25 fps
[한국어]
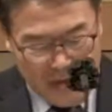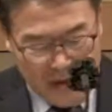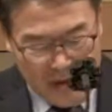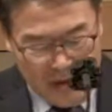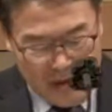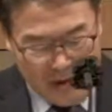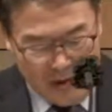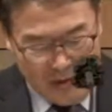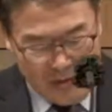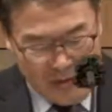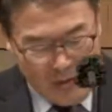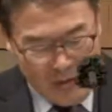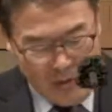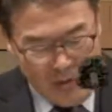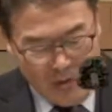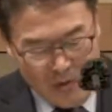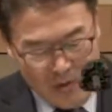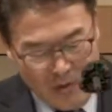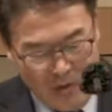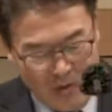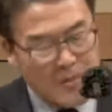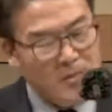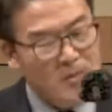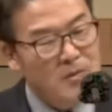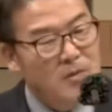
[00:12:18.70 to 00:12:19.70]

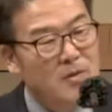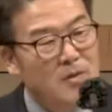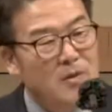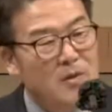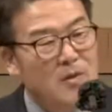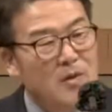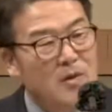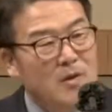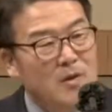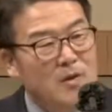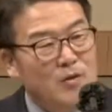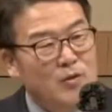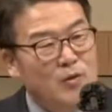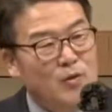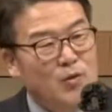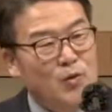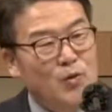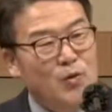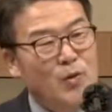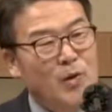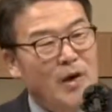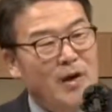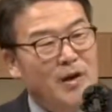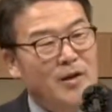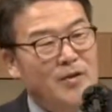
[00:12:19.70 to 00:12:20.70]
그래도
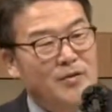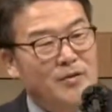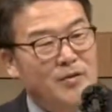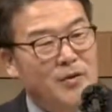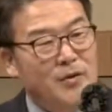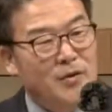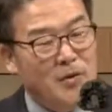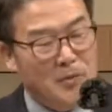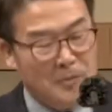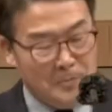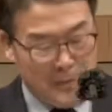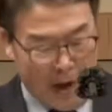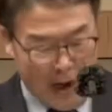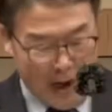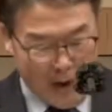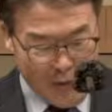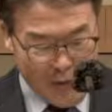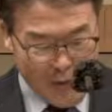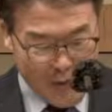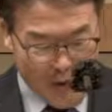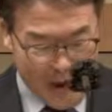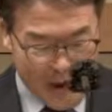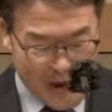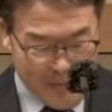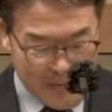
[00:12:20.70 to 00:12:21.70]
드로아에서
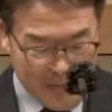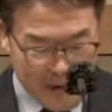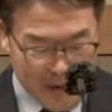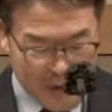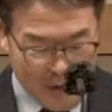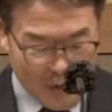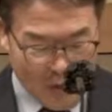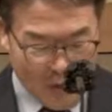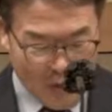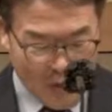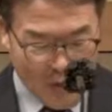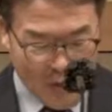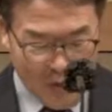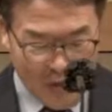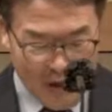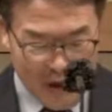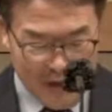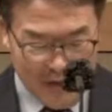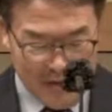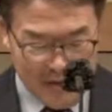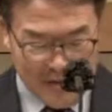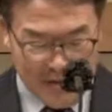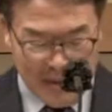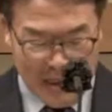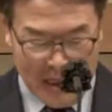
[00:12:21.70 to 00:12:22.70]
바울과 함께
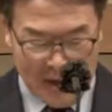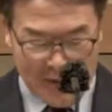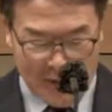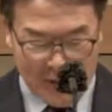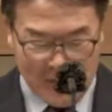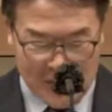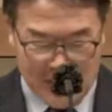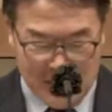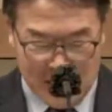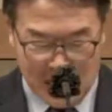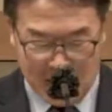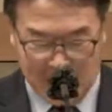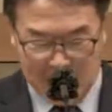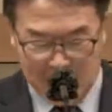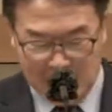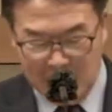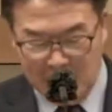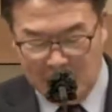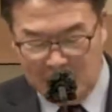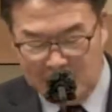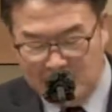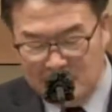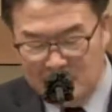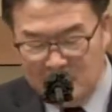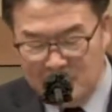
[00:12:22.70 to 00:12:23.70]
동역하는
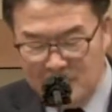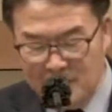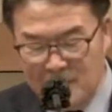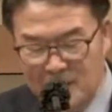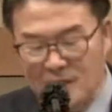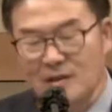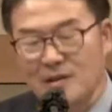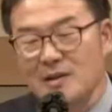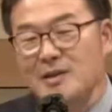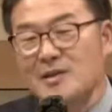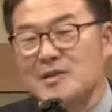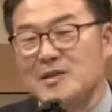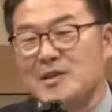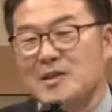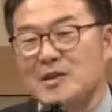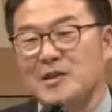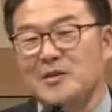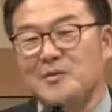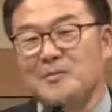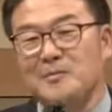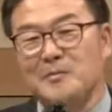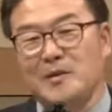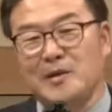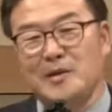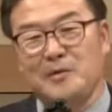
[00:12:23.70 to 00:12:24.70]
사역자들은
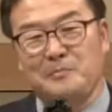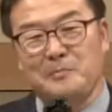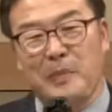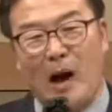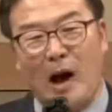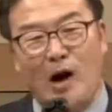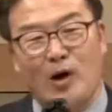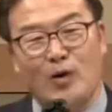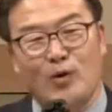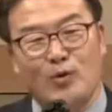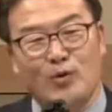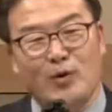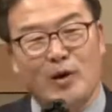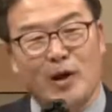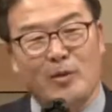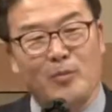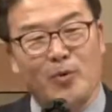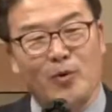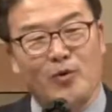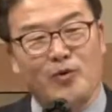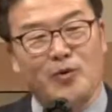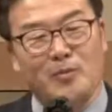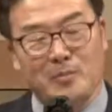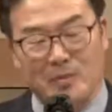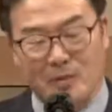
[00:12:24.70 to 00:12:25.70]
지금 그 바울의
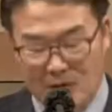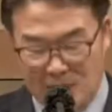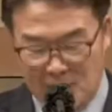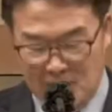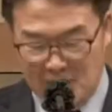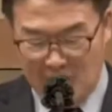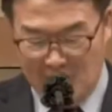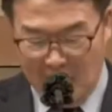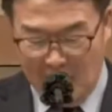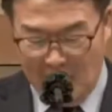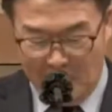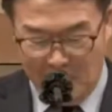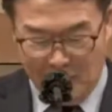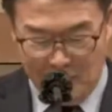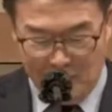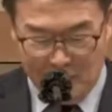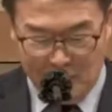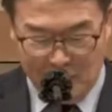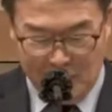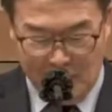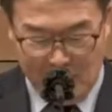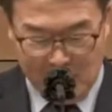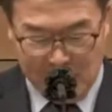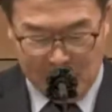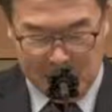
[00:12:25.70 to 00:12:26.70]
모습을 이해할
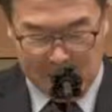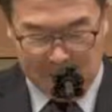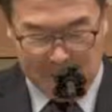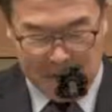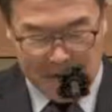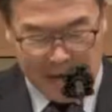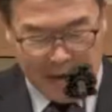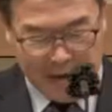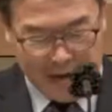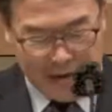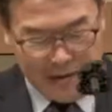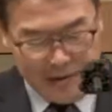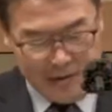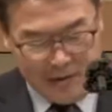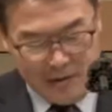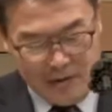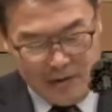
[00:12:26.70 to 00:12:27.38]
수가 없습니다.